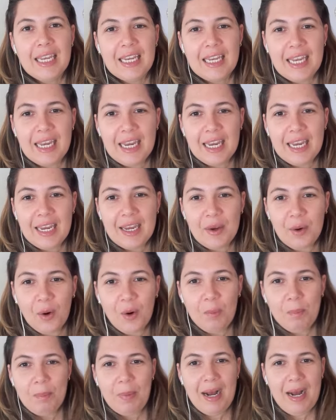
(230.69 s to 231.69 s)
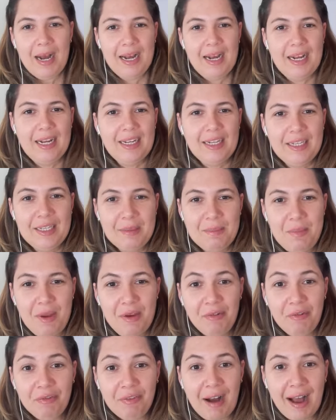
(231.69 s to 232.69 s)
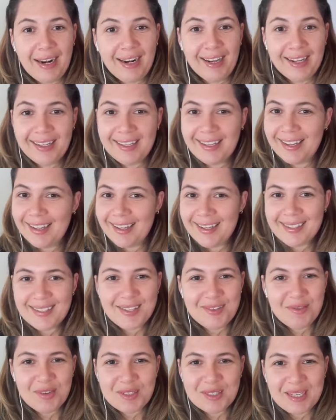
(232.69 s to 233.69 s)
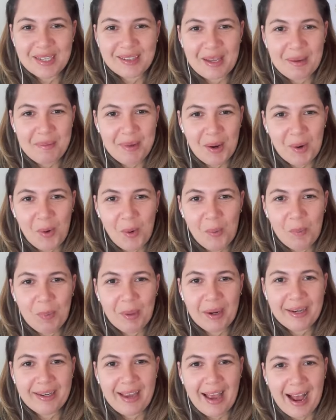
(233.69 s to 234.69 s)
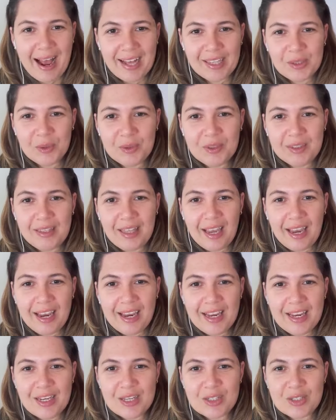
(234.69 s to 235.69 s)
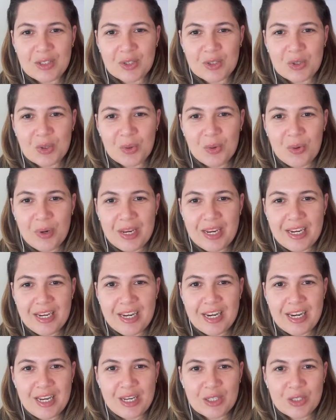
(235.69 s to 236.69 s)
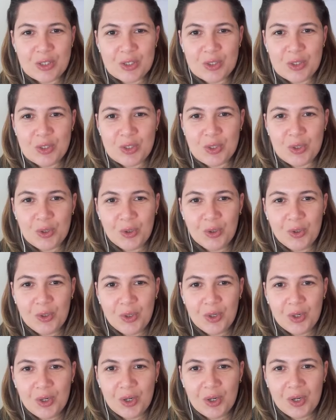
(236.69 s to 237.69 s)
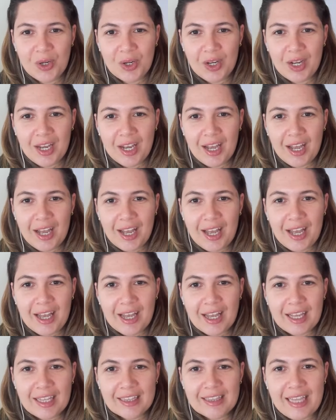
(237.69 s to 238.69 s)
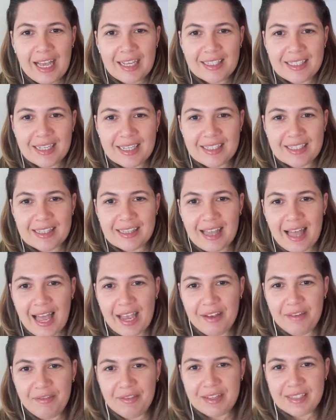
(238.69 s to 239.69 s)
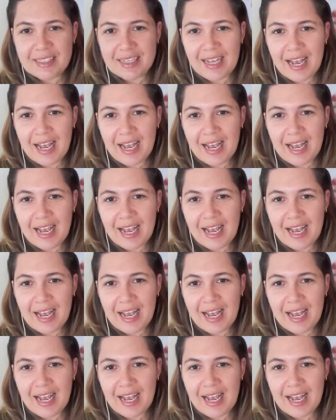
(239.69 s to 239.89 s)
E, opa, me fala aqui se você tem me acompanhado desde o início dessas lives.